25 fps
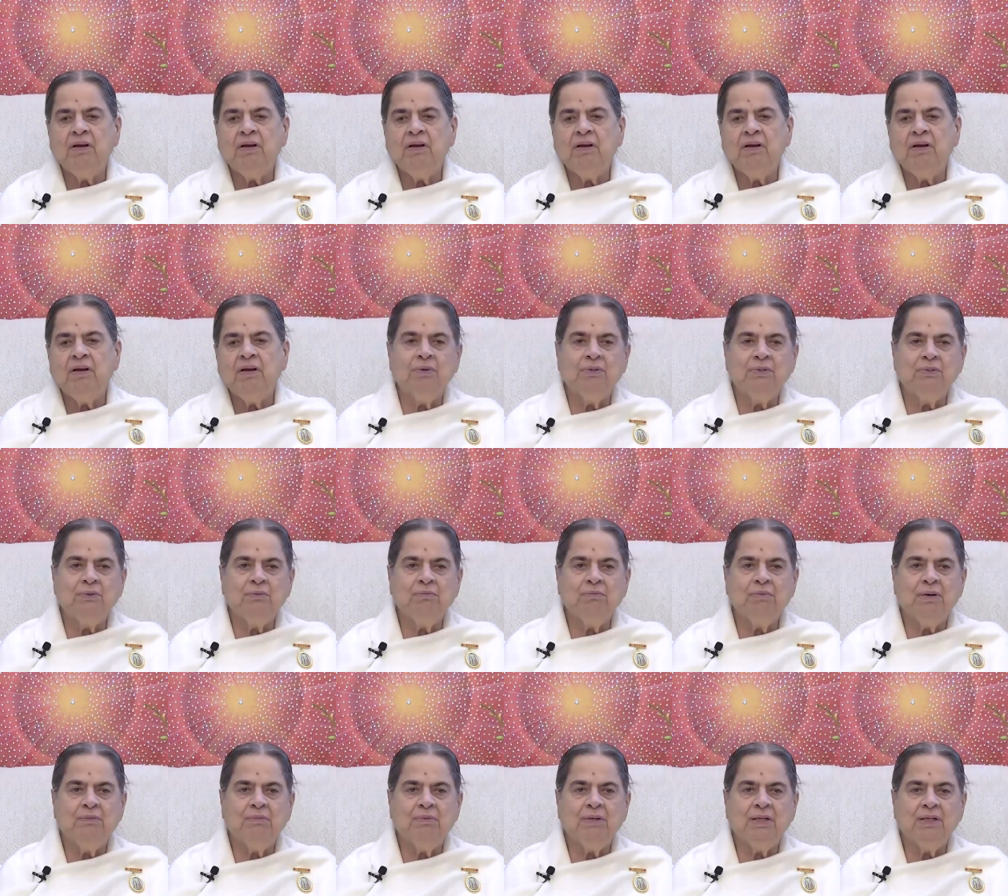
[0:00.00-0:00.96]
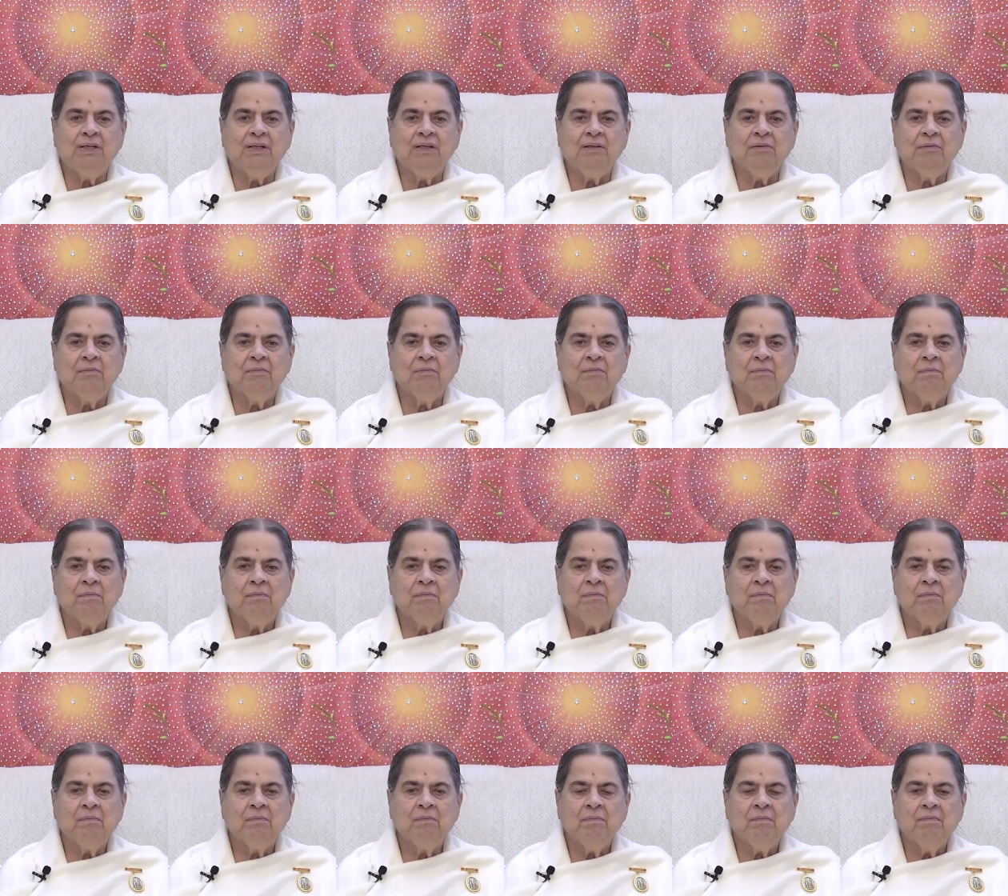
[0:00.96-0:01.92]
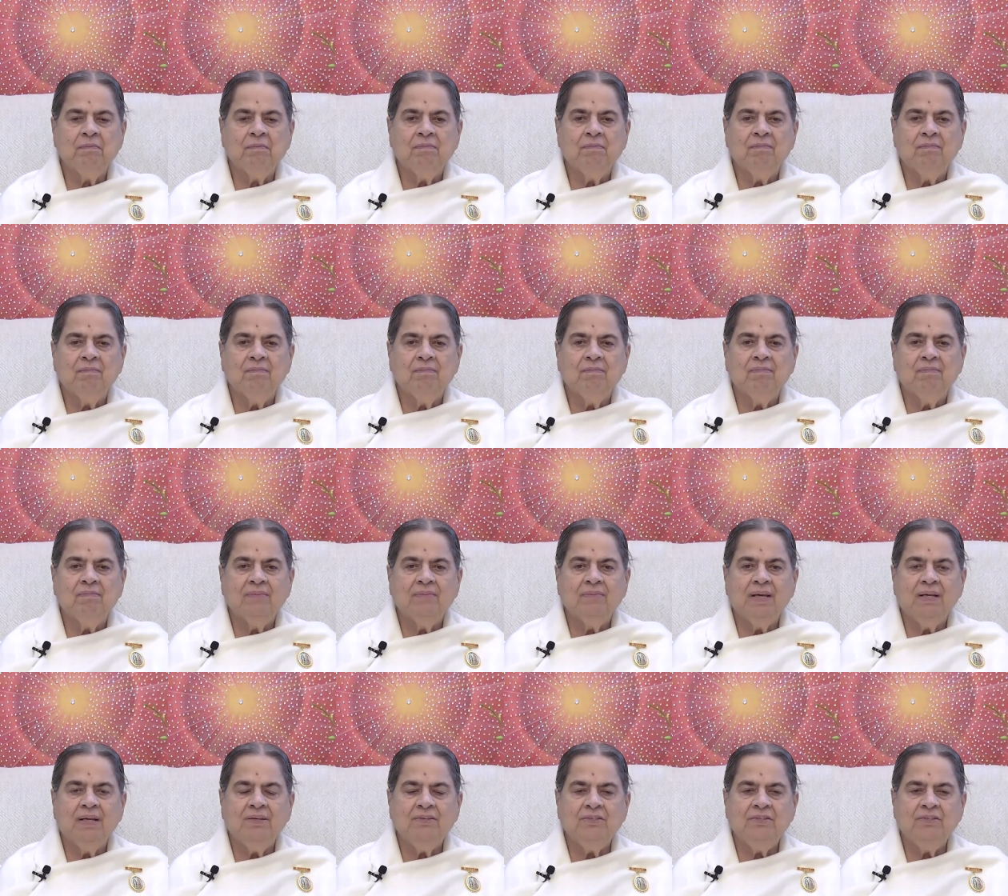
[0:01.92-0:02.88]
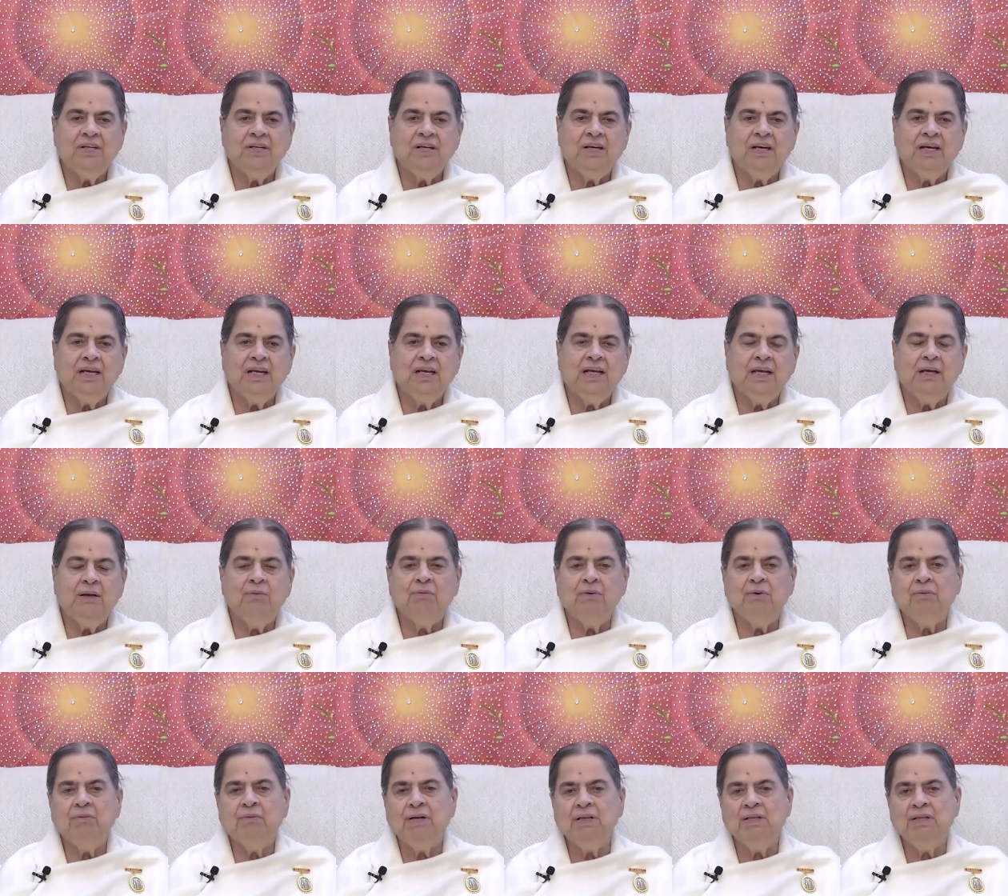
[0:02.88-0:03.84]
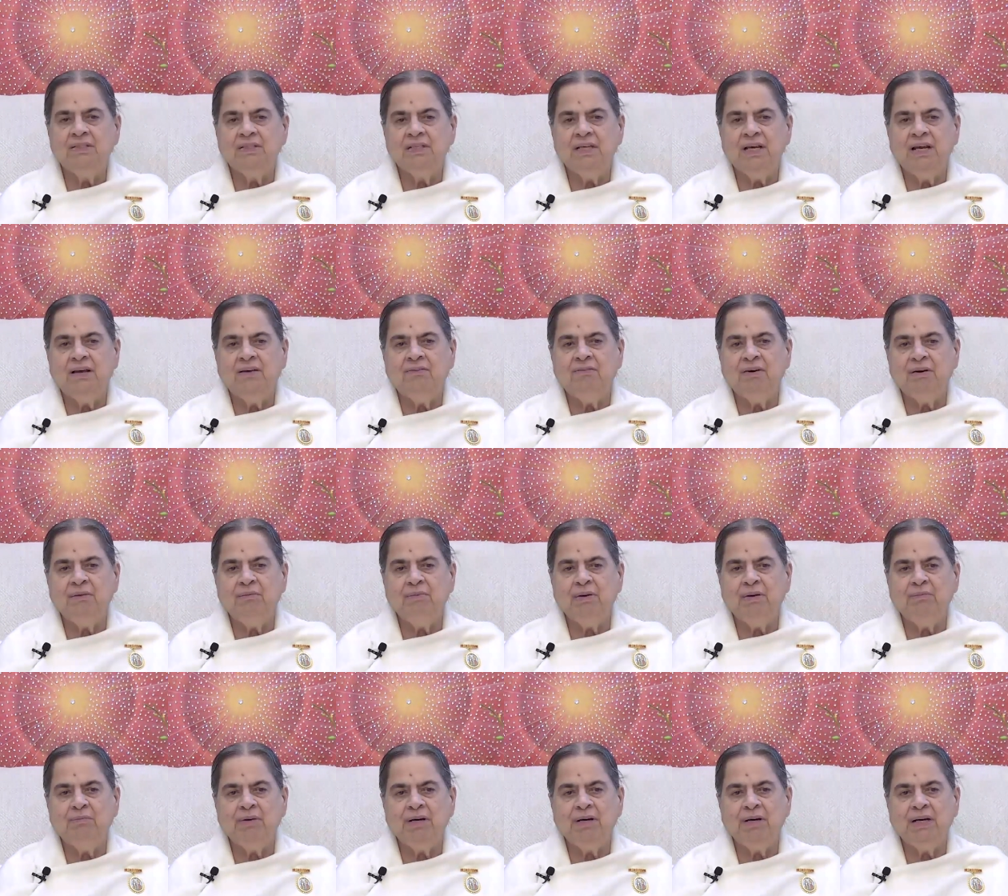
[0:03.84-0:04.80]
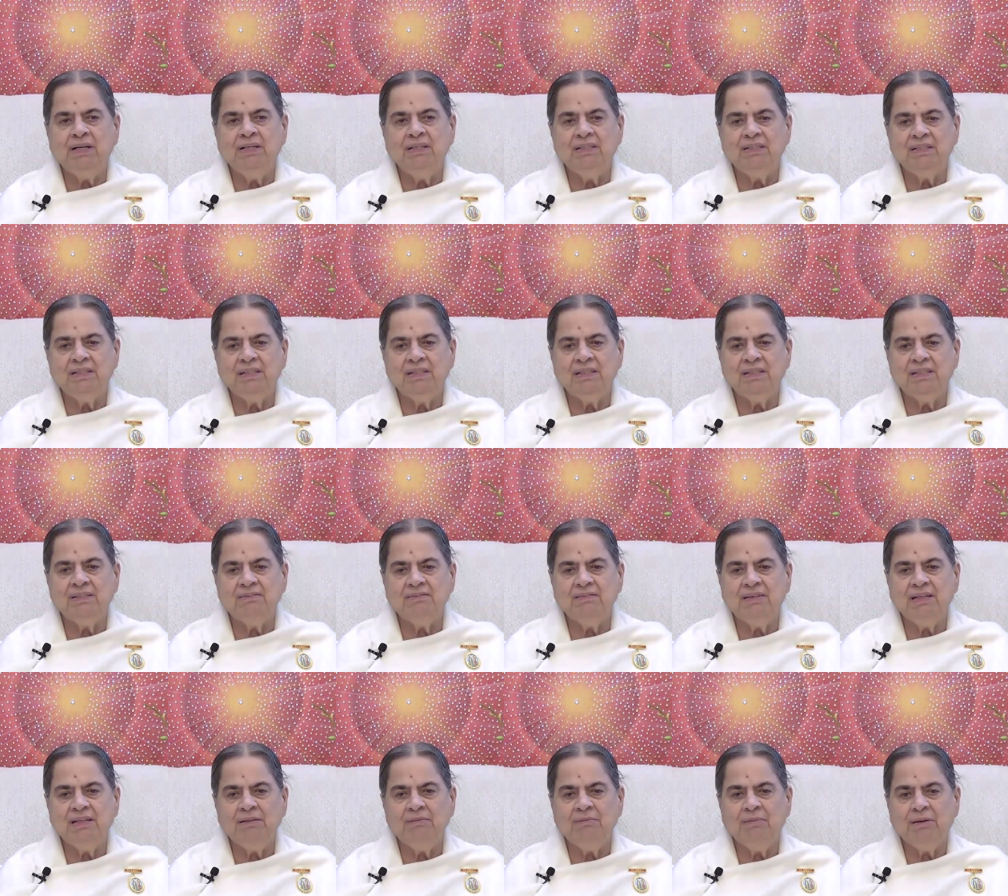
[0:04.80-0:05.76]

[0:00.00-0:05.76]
bhog to Baba and sharing everyone's love remembrances with